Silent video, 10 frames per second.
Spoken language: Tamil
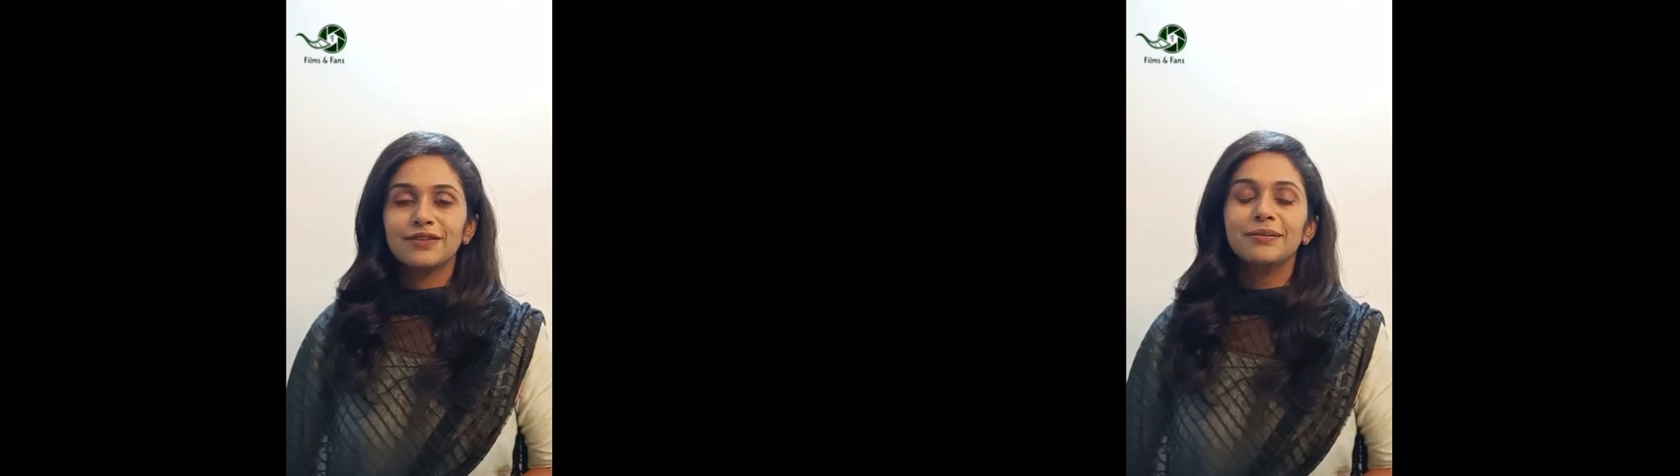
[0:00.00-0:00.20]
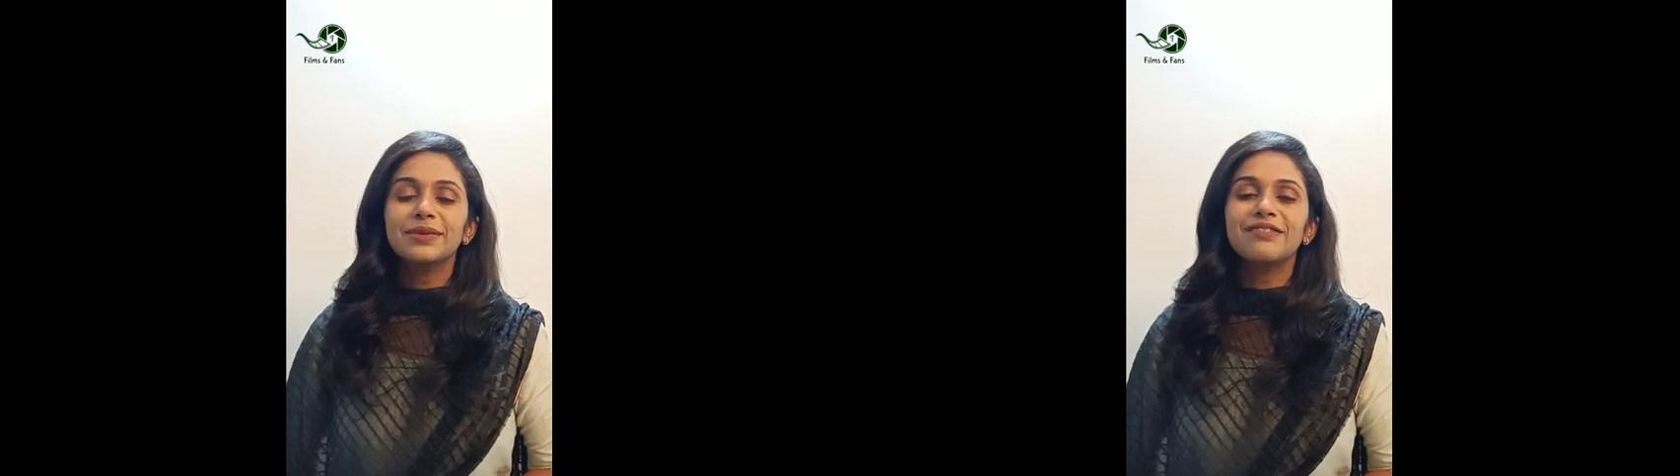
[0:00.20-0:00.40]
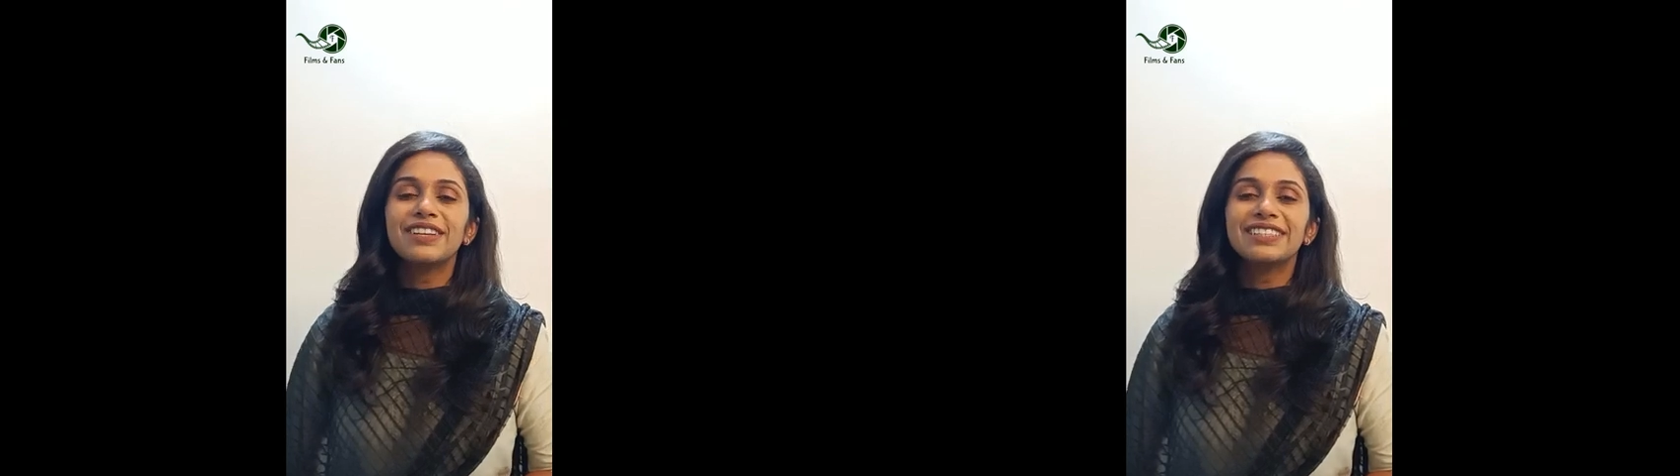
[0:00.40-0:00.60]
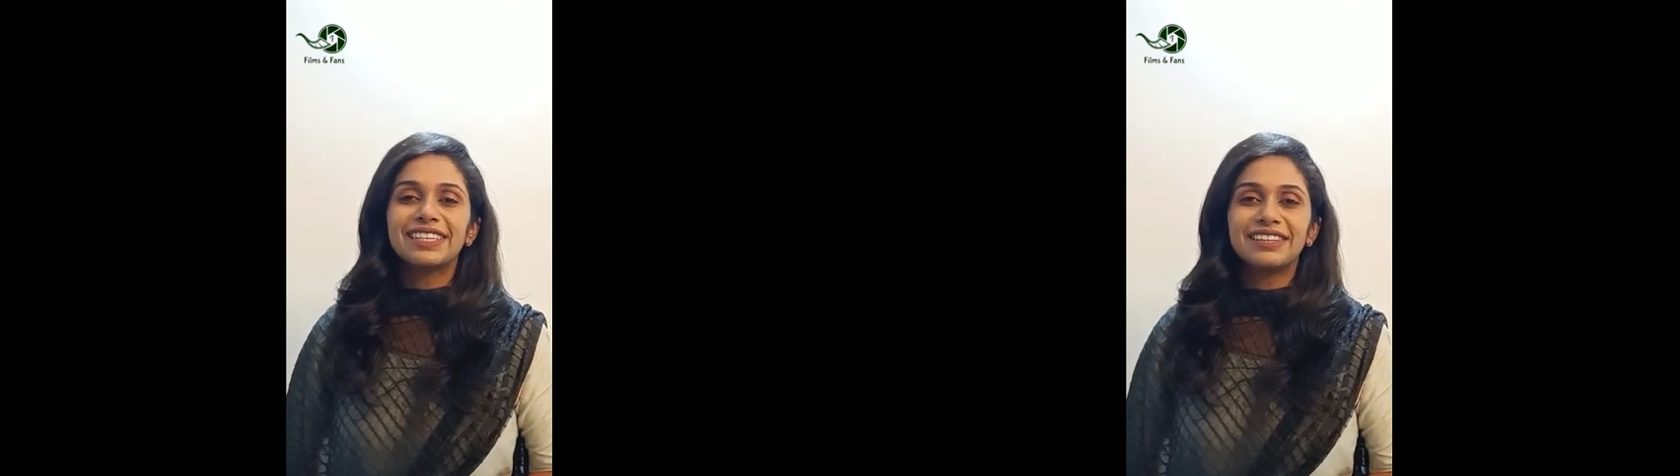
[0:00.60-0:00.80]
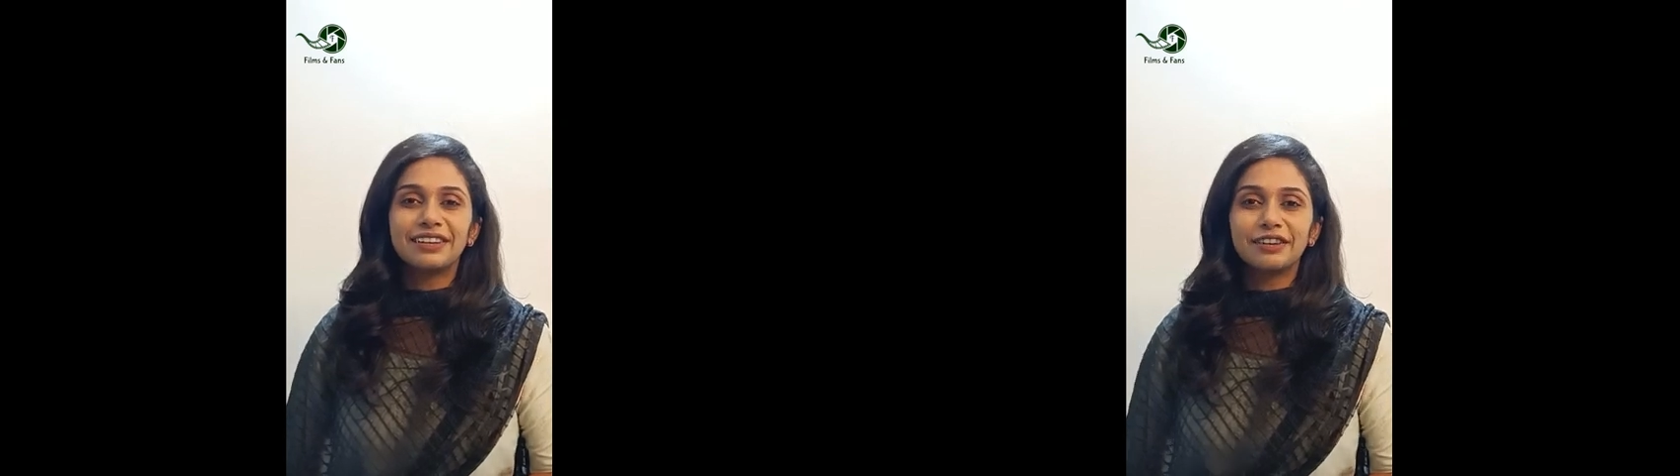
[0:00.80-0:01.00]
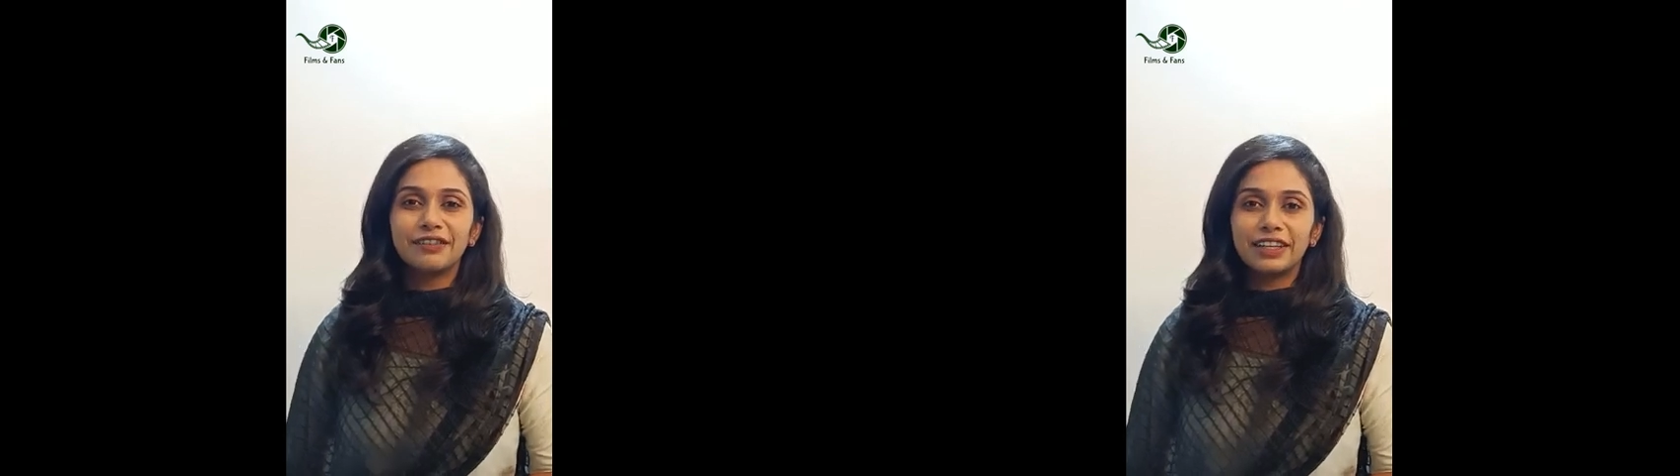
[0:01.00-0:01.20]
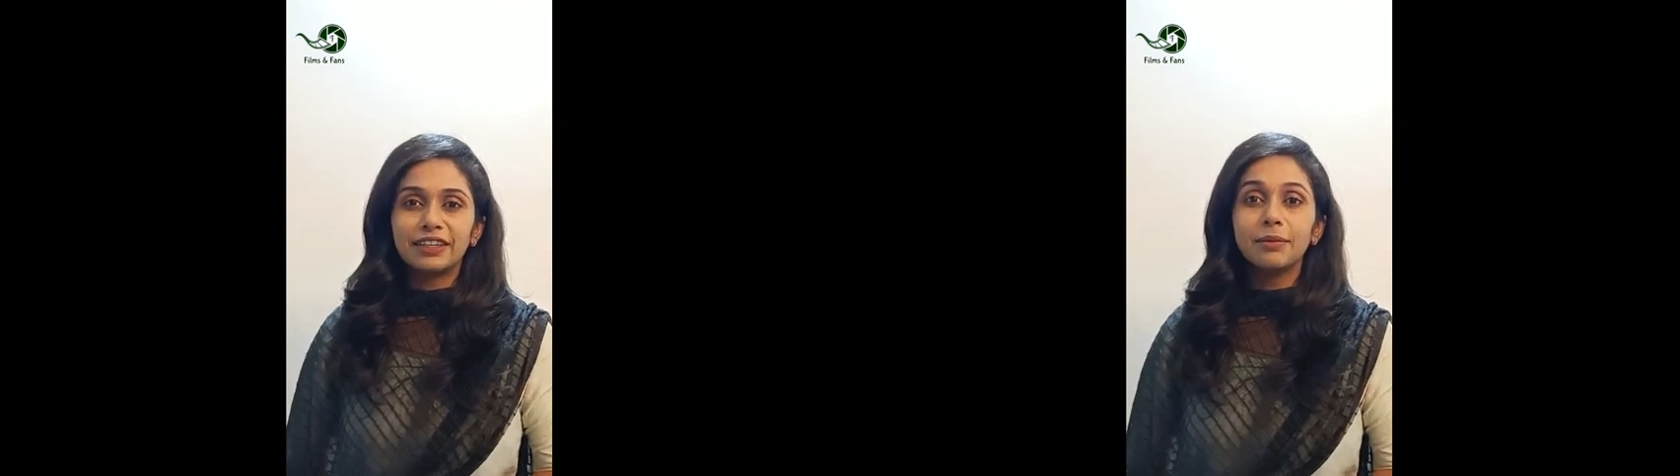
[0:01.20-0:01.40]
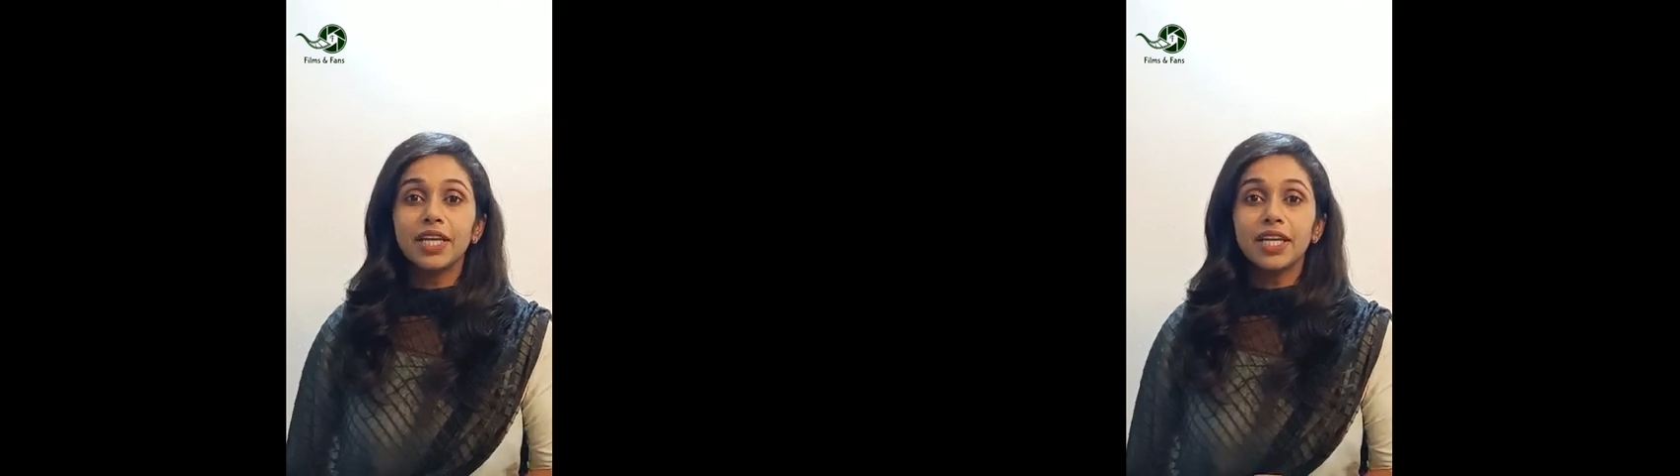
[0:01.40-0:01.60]

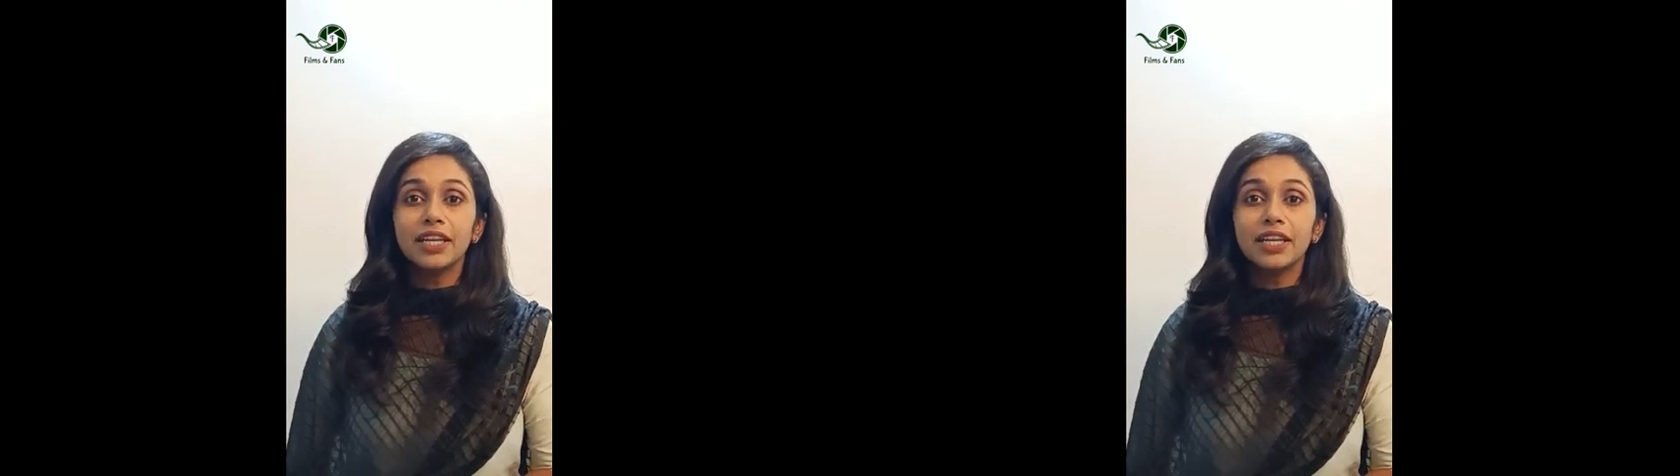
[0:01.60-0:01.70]
வணக்கம்